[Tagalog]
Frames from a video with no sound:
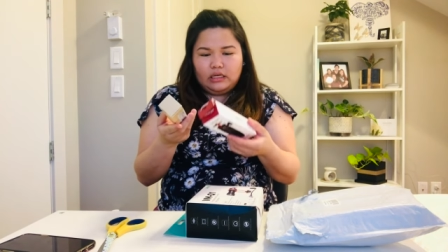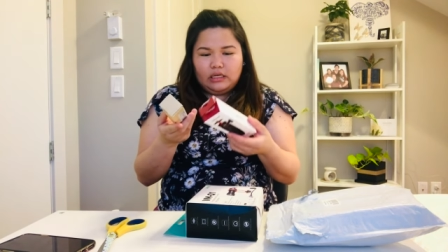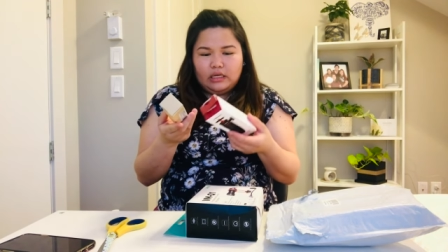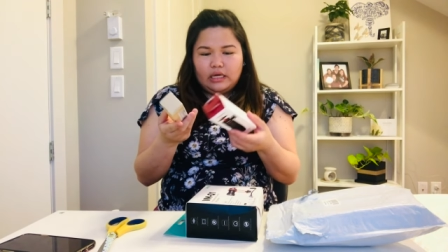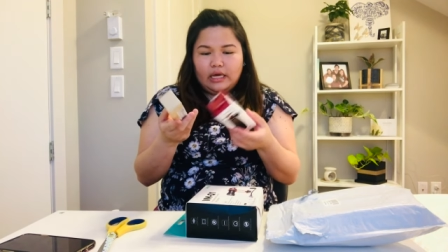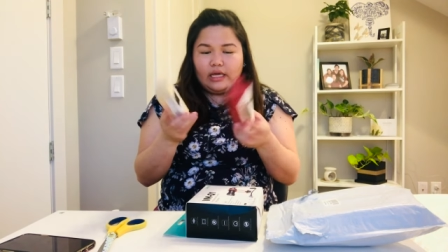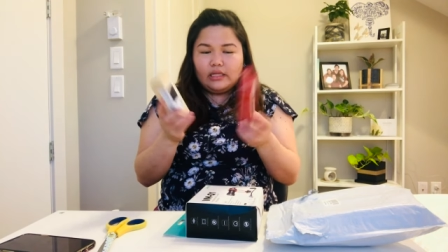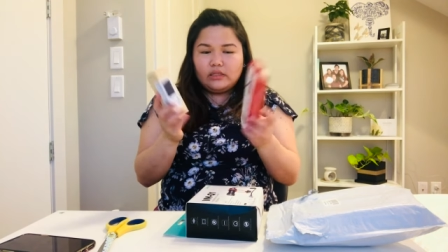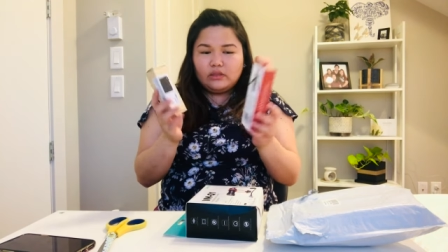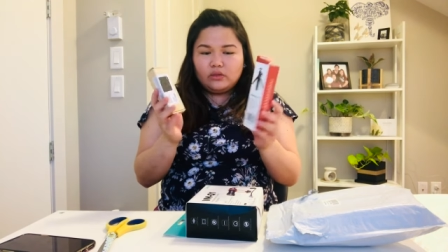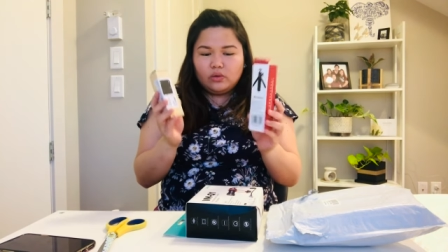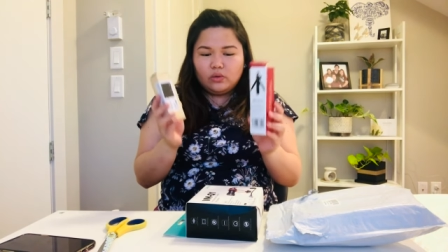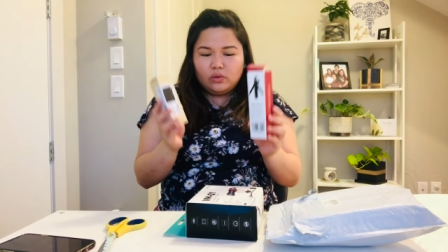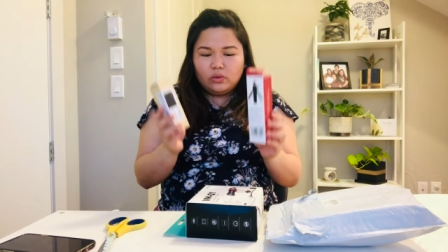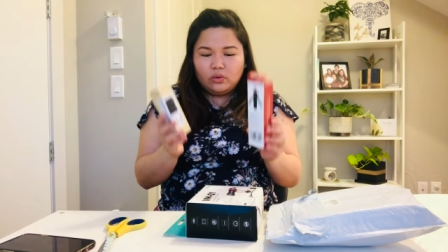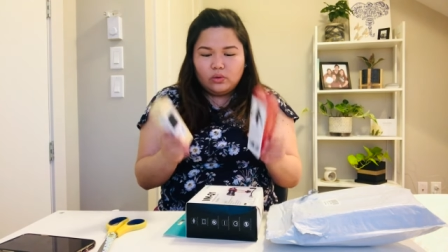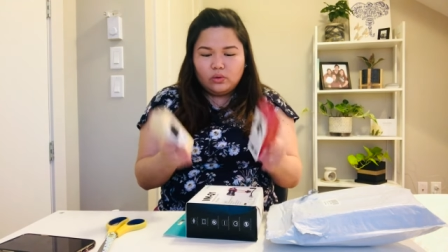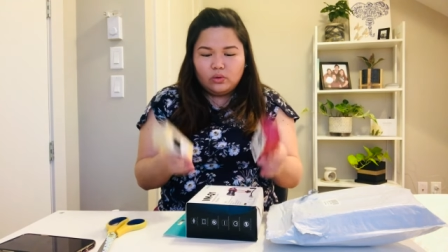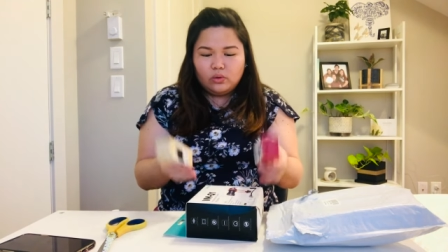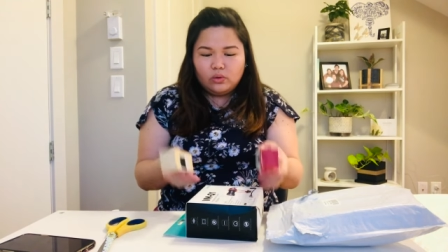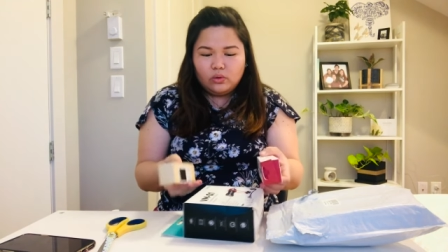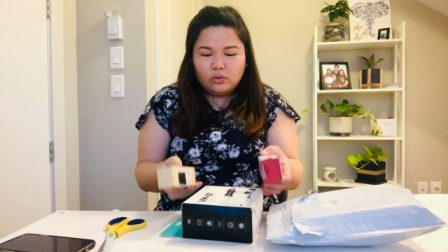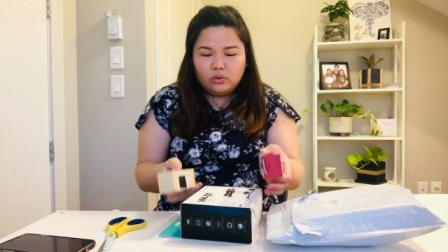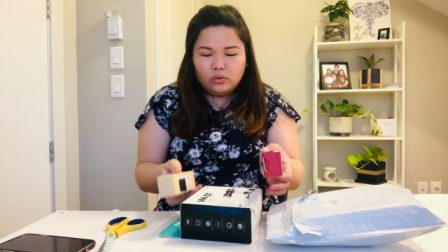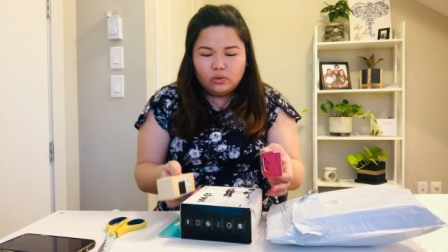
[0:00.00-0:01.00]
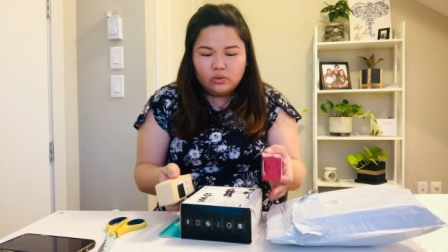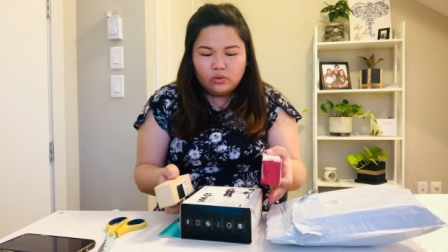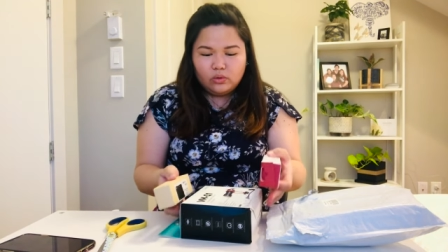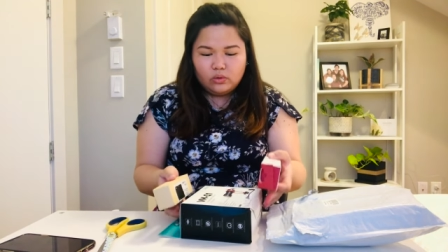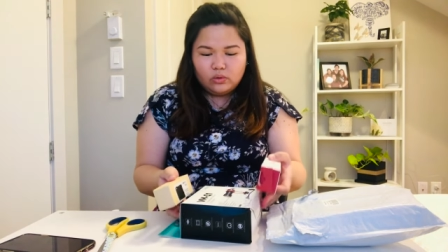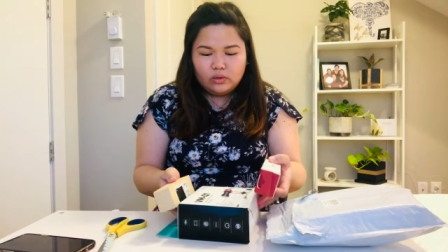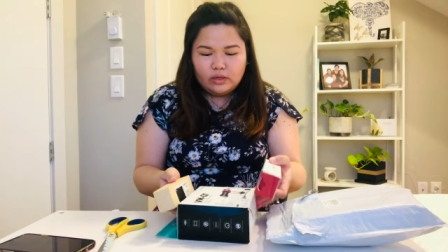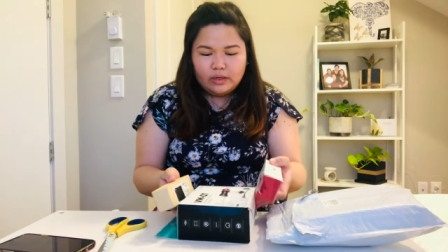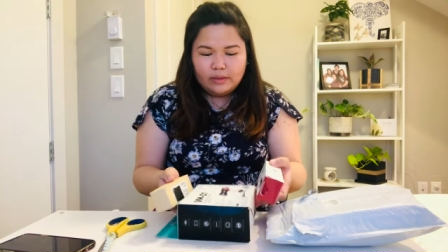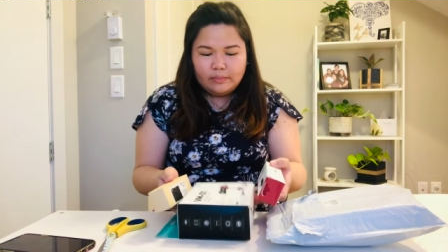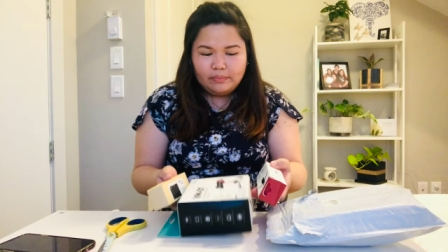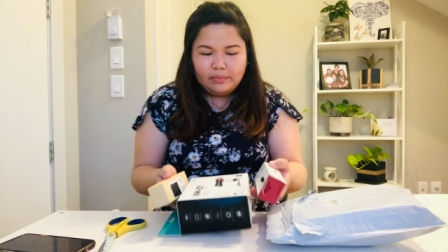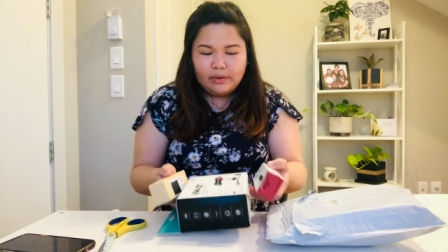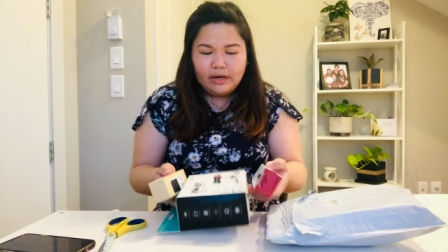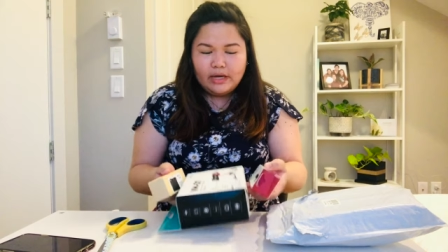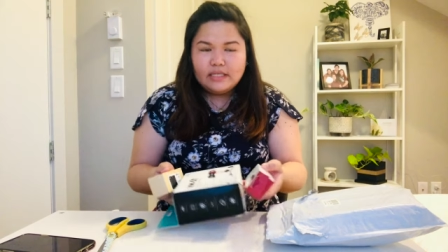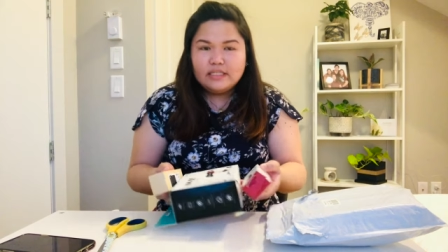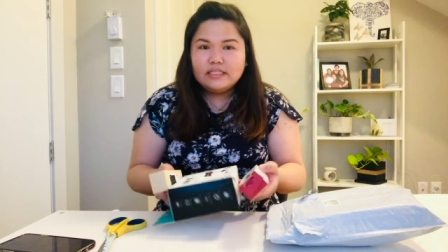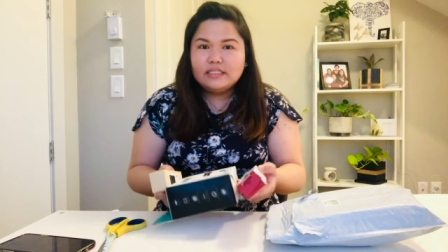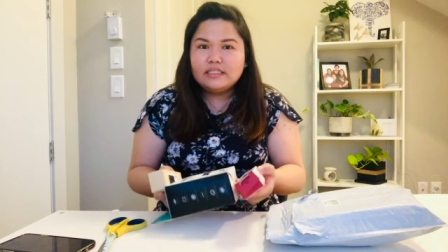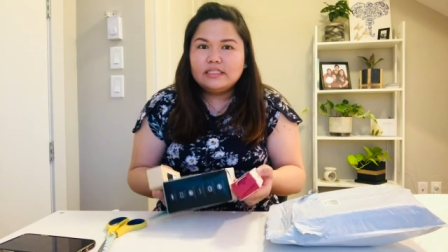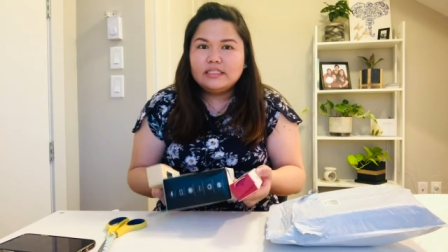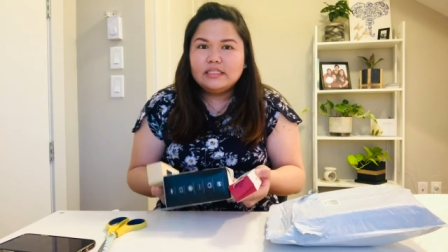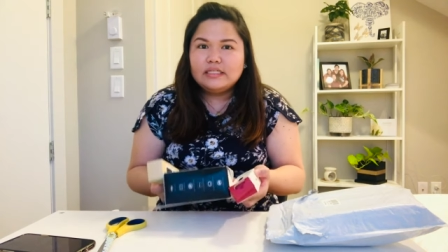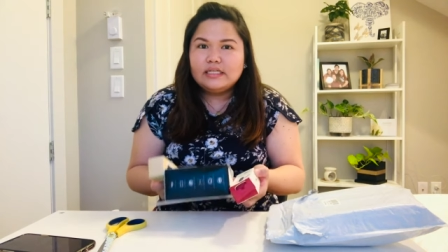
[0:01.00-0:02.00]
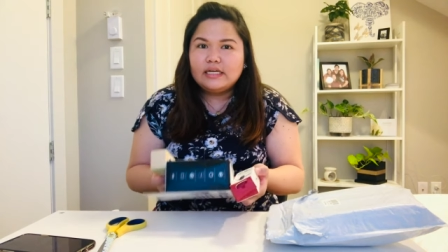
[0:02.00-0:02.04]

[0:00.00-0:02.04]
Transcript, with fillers: ito, ang pricey